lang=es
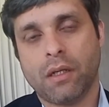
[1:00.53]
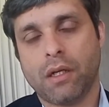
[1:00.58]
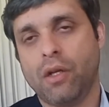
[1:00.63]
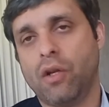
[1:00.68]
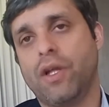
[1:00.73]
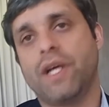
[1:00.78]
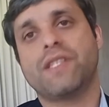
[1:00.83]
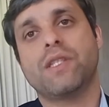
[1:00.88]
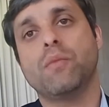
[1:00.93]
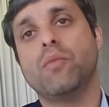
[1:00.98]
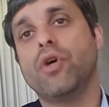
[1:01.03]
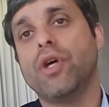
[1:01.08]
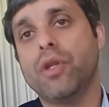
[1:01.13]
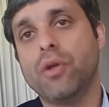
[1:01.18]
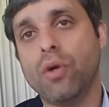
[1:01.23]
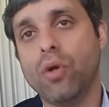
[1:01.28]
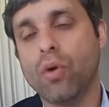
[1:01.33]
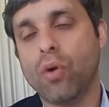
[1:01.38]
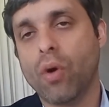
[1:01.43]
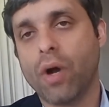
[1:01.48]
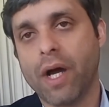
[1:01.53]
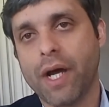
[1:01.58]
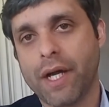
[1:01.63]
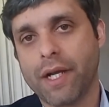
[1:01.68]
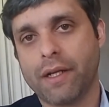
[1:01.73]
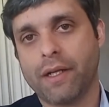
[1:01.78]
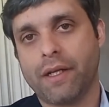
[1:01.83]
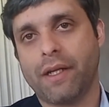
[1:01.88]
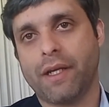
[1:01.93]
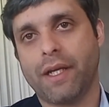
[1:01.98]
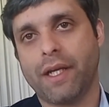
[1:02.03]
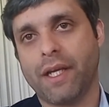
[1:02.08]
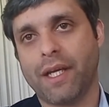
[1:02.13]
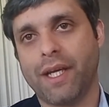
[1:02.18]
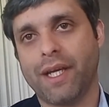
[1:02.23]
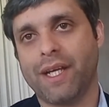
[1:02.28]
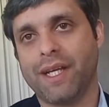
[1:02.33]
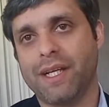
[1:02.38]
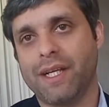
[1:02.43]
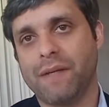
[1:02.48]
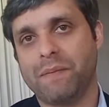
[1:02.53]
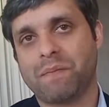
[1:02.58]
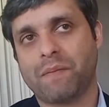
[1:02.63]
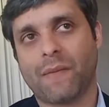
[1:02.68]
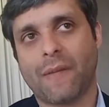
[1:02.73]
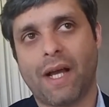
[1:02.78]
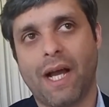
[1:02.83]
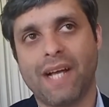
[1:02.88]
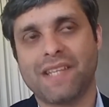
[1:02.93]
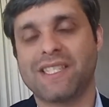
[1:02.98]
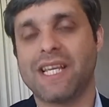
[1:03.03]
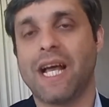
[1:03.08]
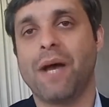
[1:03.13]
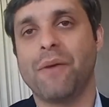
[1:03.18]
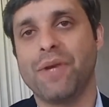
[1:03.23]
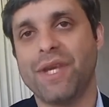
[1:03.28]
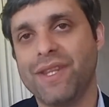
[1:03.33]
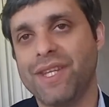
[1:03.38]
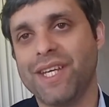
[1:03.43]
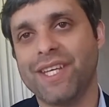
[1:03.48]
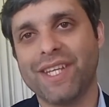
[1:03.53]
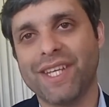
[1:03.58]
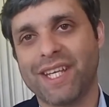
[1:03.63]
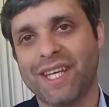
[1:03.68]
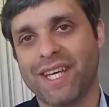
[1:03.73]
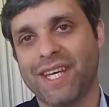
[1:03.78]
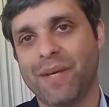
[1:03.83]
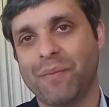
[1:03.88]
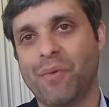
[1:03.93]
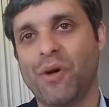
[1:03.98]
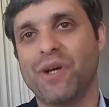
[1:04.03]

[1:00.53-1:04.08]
Y lo decimos desde un lugar eh, a sabiendas de que